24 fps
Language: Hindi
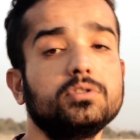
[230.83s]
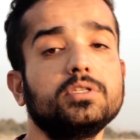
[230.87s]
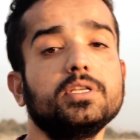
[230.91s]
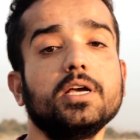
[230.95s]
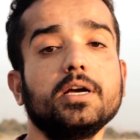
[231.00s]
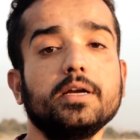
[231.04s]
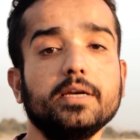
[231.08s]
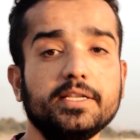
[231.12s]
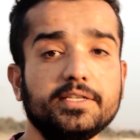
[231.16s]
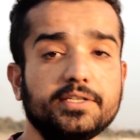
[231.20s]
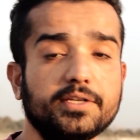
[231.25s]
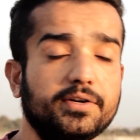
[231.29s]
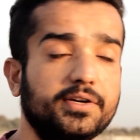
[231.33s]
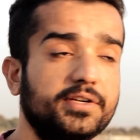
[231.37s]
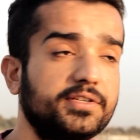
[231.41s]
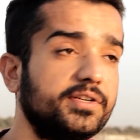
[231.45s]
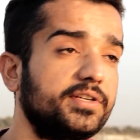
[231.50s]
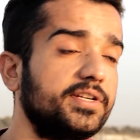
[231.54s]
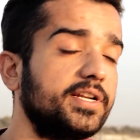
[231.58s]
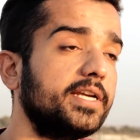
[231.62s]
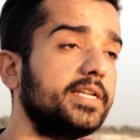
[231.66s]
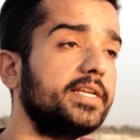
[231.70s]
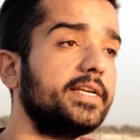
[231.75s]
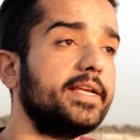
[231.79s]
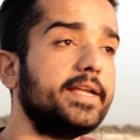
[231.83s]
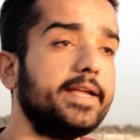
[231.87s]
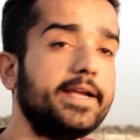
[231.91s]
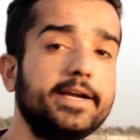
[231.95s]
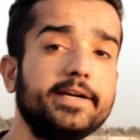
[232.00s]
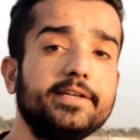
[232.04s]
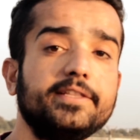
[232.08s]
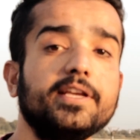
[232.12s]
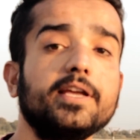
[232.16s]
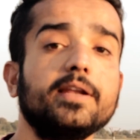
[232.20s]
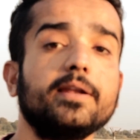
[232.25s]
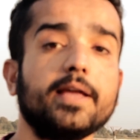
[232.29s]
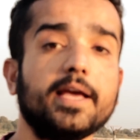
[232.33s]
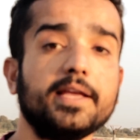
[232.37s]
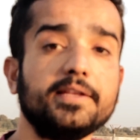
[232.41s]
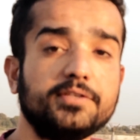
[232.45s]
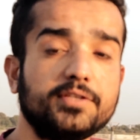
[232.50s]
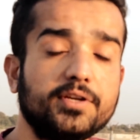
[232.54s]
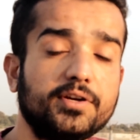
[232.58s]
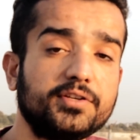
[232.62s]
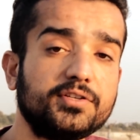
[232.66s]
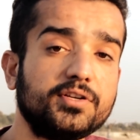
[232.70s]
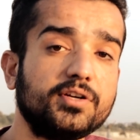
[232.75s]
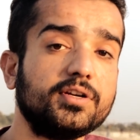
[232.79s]
उससे अगली जनरेशन यानी कि एट्थ या
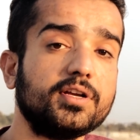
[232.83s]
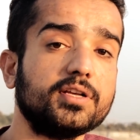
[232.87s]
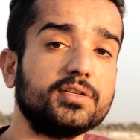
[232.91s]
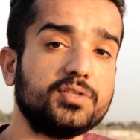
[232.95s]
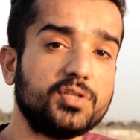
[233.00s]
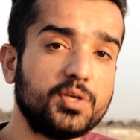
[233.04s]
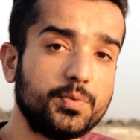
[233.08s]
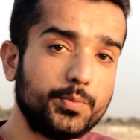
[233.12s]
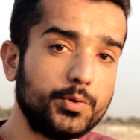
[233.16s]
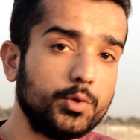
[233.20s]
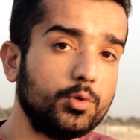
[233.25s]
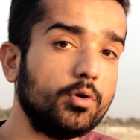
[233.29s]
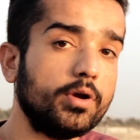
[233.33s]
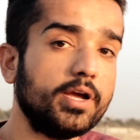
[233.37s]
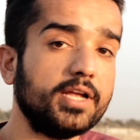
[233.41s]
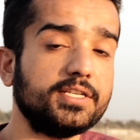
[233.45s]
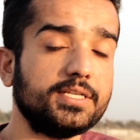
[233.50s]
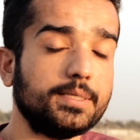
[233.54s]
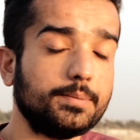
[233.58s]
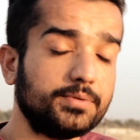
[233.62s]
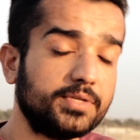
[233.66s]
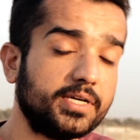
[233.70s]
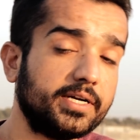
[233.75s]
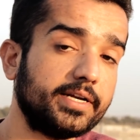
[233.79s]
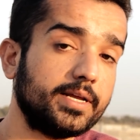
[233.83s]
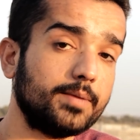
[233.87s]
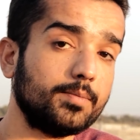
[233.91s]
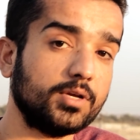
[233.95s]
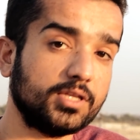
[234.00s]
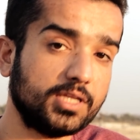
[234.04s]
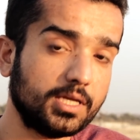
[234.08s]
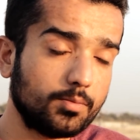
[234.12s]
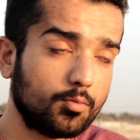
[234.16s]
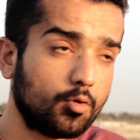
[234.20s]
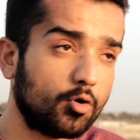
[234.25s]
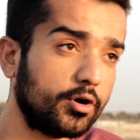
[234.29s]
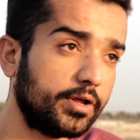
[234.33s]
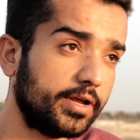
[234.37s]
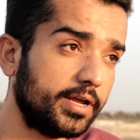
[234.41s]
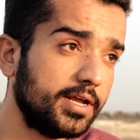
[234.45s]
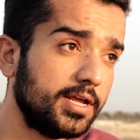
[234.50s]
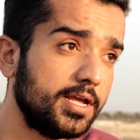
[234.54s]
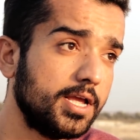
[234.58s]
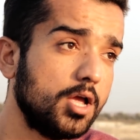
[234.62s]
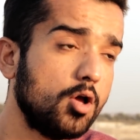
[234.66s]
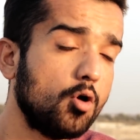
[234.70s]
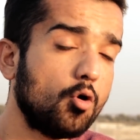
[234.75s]
नाइन्थ जनरेशन का सी है चिपसेट है मदरबोर्ड है